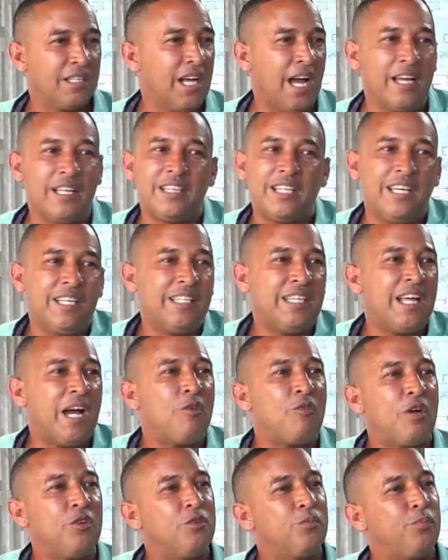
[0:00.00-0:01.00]
Ahí tiene
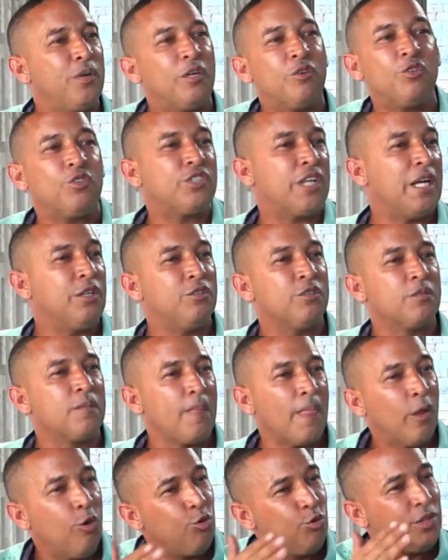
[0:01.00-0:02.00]
ya un año y pico, dos años,
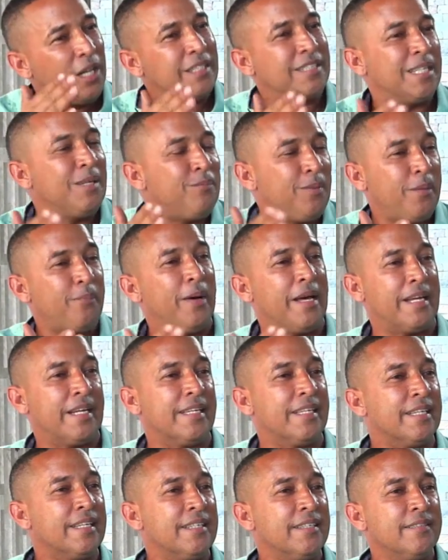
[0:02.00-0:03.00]
una simple
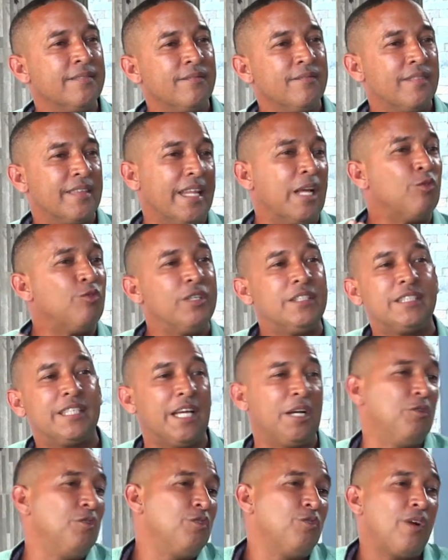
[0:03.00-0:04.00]
pared de un
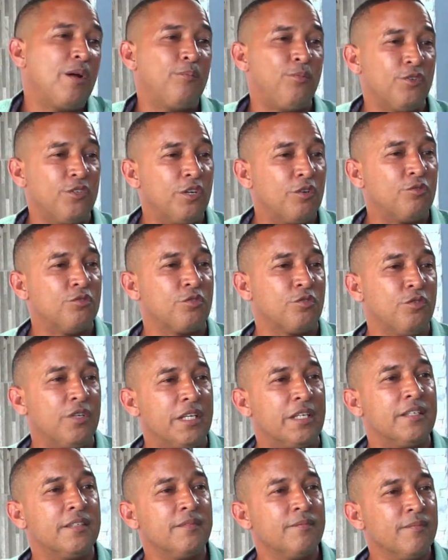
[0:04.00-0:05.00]
liceo y no la han podido
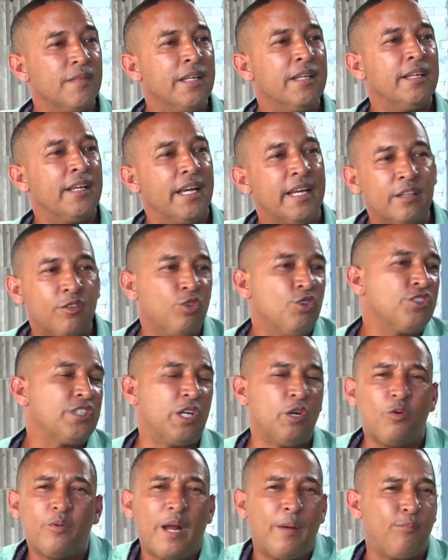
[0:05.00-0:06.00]
construir.
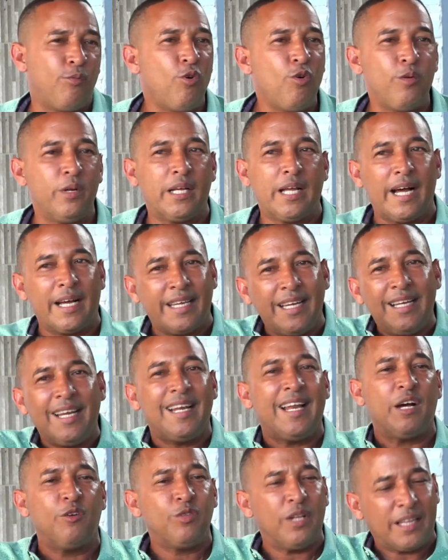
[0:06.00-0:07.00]
Entonces, en obra pública, aquí en
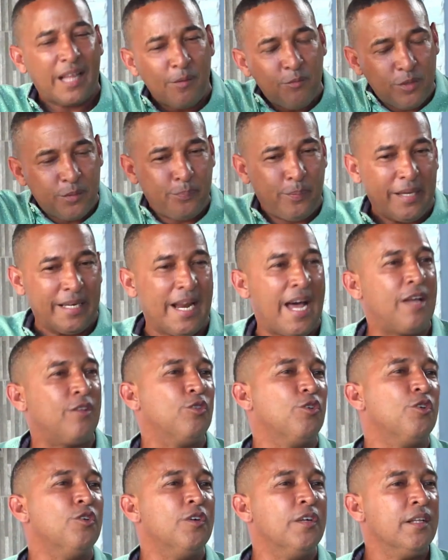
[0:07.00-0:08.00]
La Laguna estamos
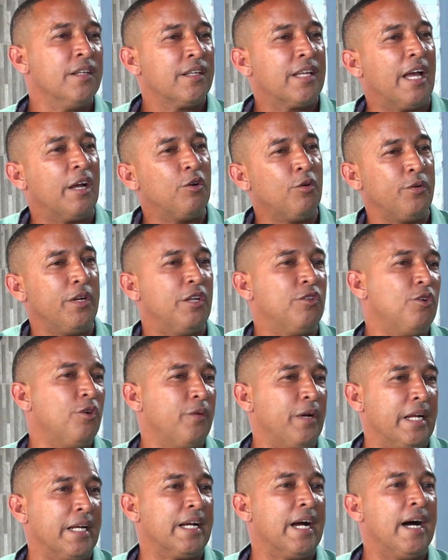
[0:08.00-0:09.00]
esperando que el
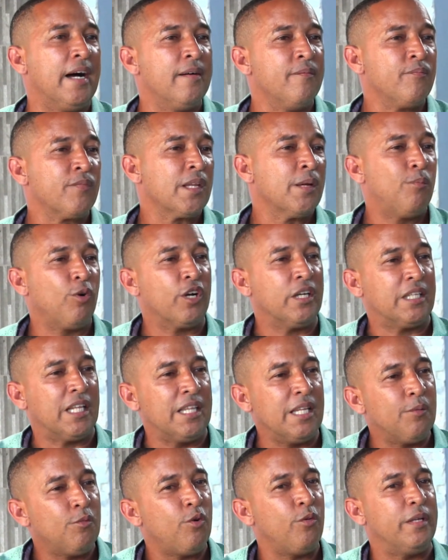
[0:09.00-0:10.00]
gobierno venga, porque
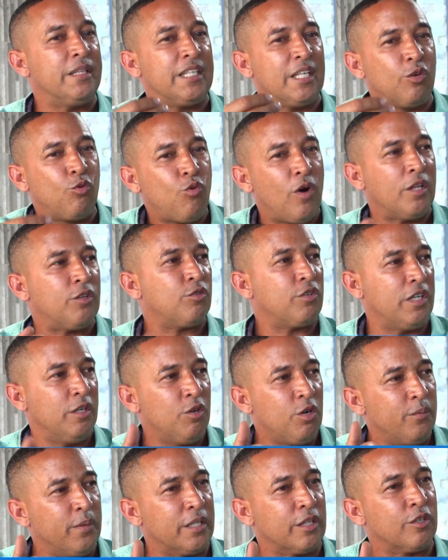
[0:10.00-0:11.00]
tenemos 24
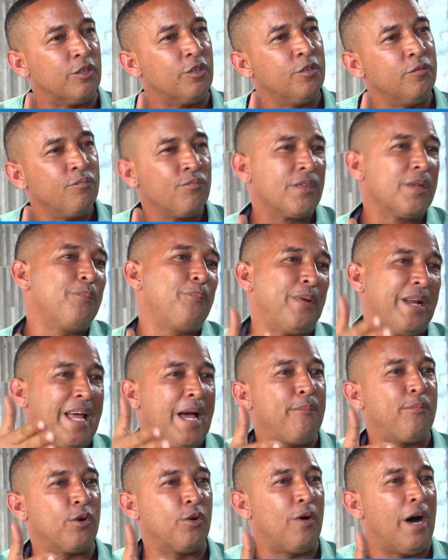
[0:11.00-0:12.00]
kilómetros
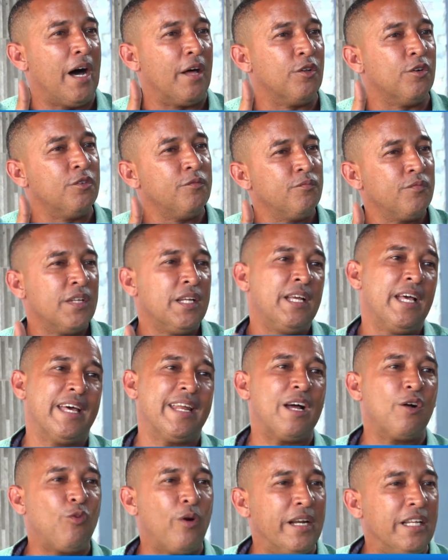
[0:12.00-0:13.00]
preaprobados.
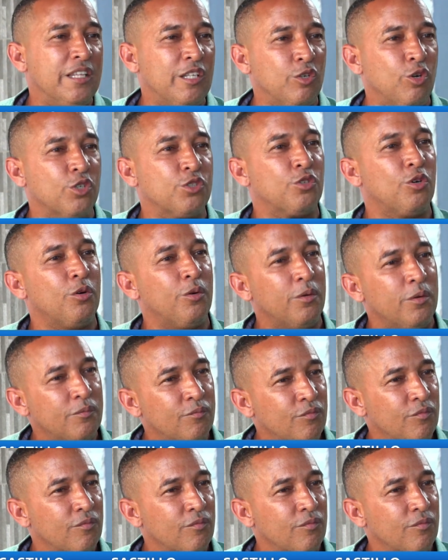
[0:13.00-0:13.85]
Eran 48.